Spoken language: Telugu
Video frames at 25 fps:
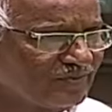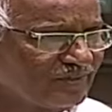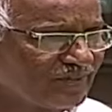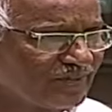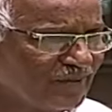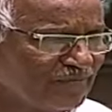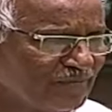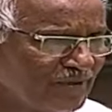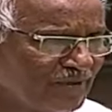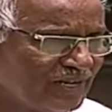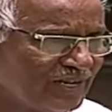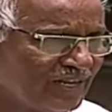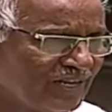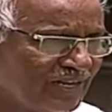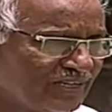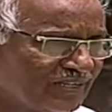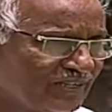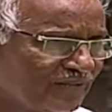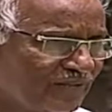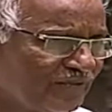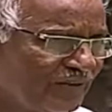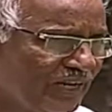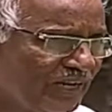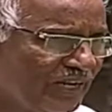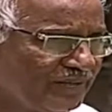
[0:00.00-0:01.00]
ఎమ్మెల్యేలకు
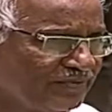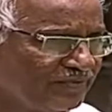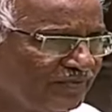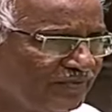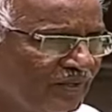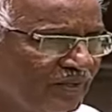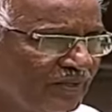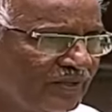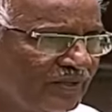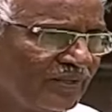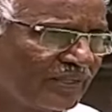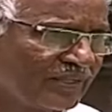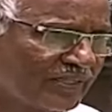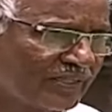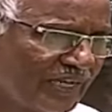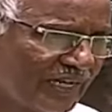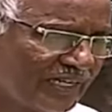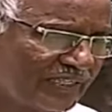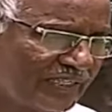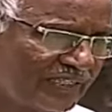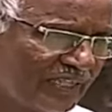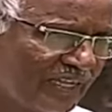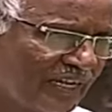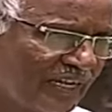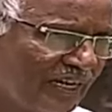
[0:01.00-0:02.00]
ఫ్రీ ఇంకా
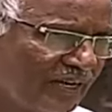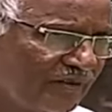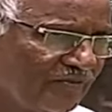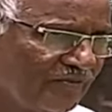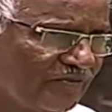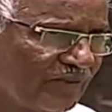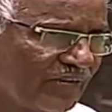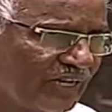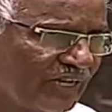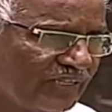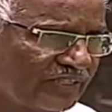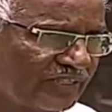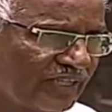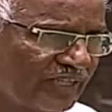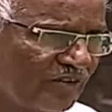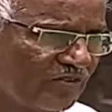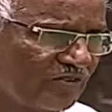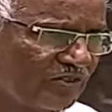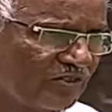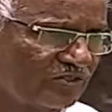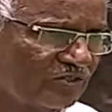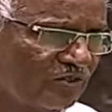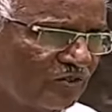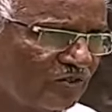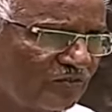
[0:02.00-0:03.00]
ఇతర ఫ్రీ
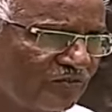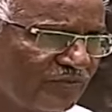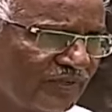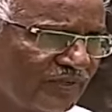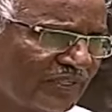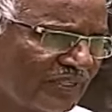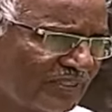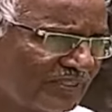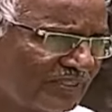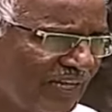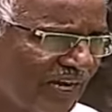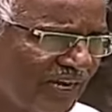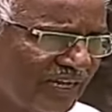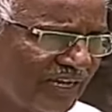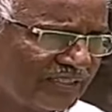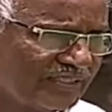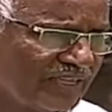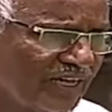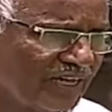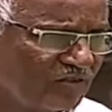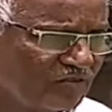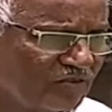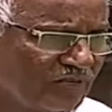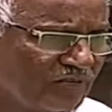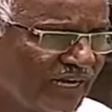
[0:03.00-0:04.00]
సర్వీసులు ఇంకా చాలా
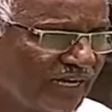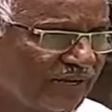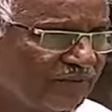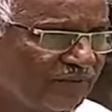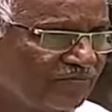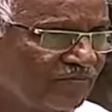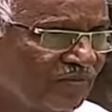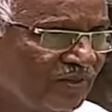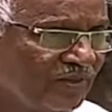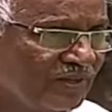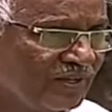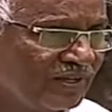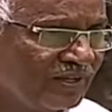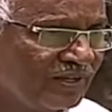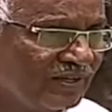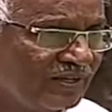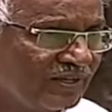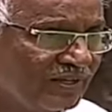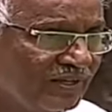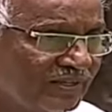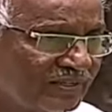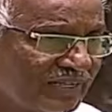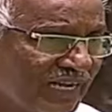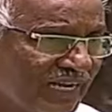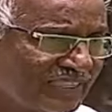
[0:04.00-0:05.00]
చాలా ఉండేవి
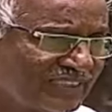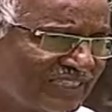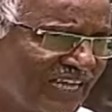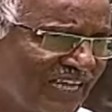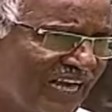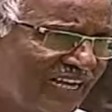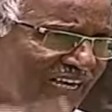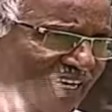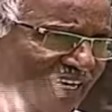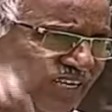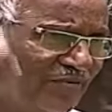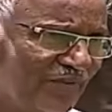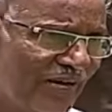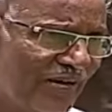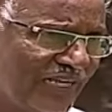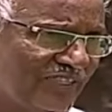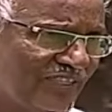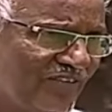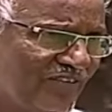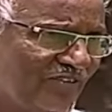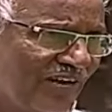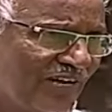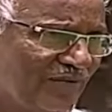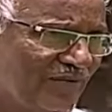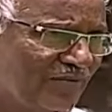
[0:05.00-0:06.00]
నష్టాలన్నీ మాత్రం
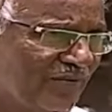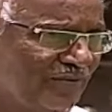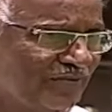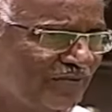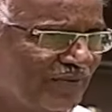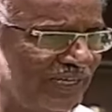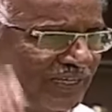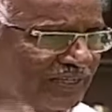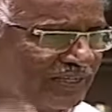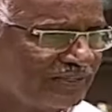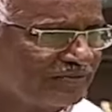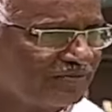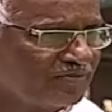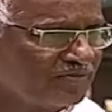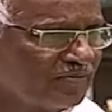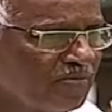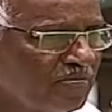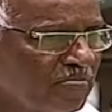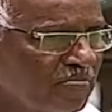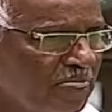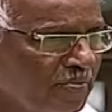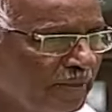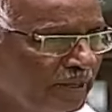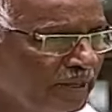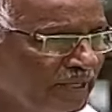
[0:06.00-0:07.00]
వాళ్ళ మీద పడి
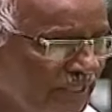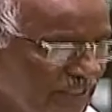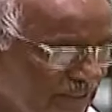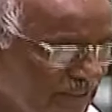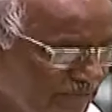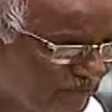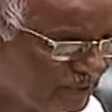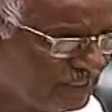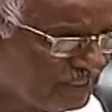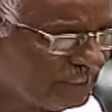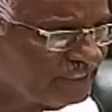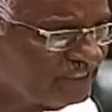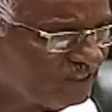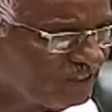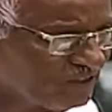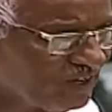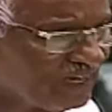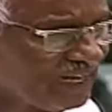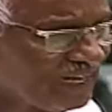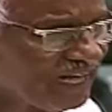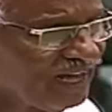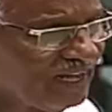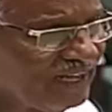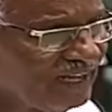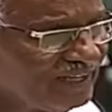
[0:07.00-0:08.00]
ఇప్పుడు ఇది
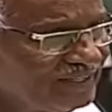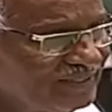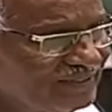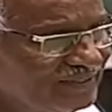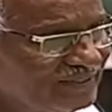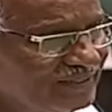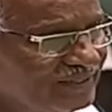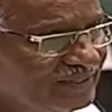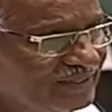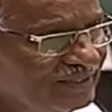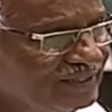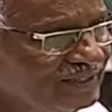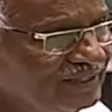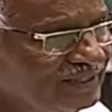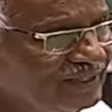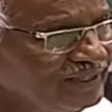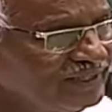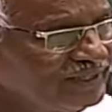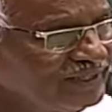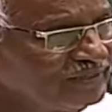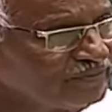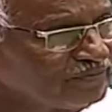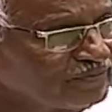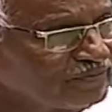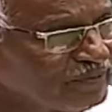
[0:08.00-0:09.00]
కూడా
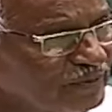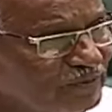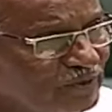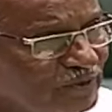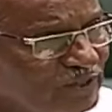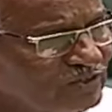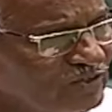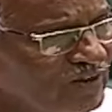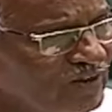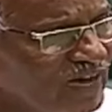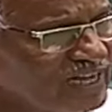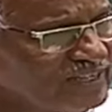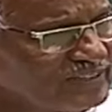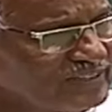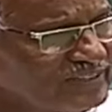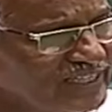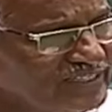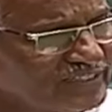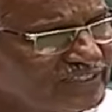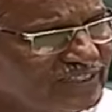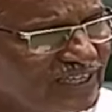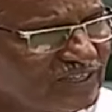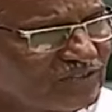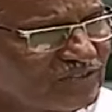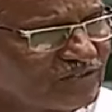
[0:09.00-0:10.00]
ప్రభుత్వాలు
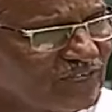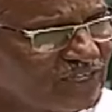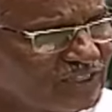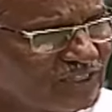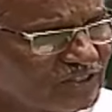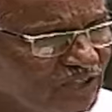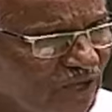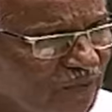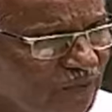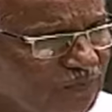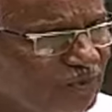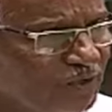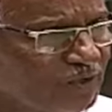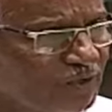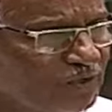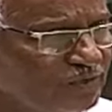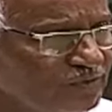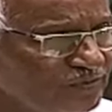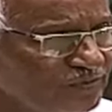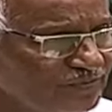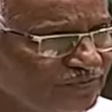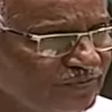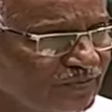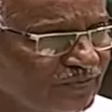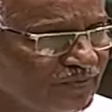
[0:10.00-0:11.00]
చేసినటువంటి తప్పులు
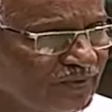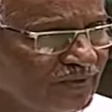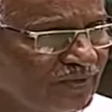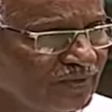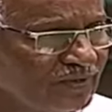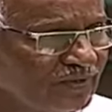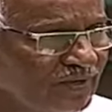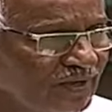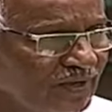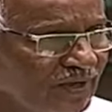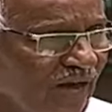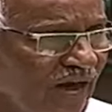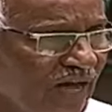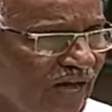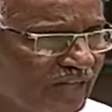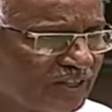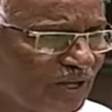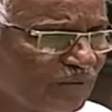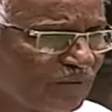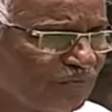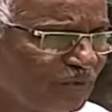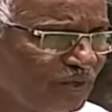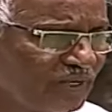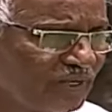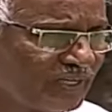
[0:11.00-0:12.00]
ఆ
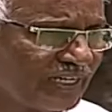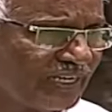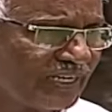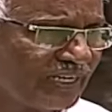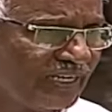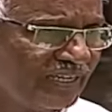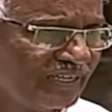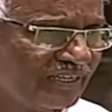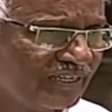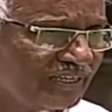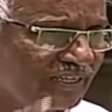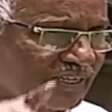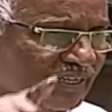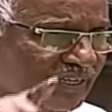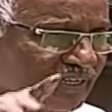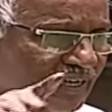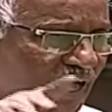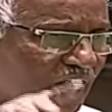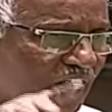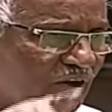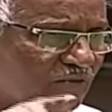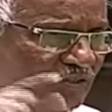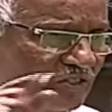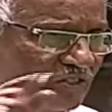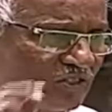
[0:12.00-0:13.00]
తప్పులకి ఆ
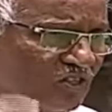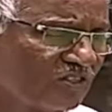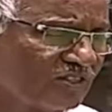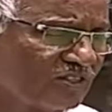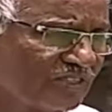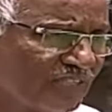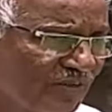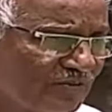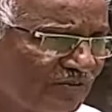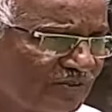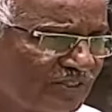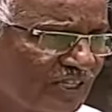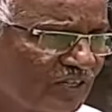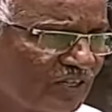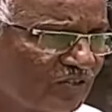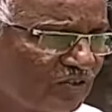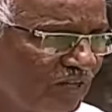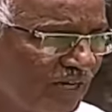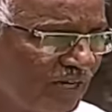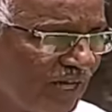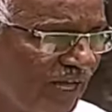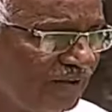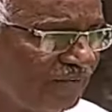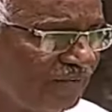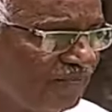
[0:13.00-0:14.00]
విద్యుత్ సంస్థలు
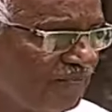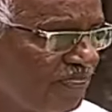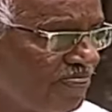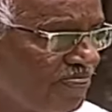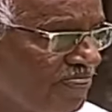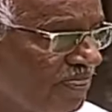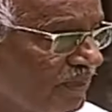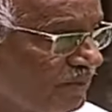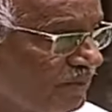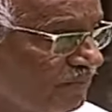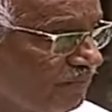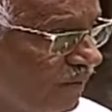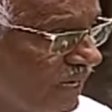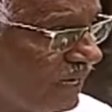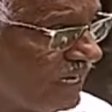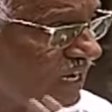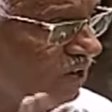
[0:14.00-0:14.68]
కూడా బలి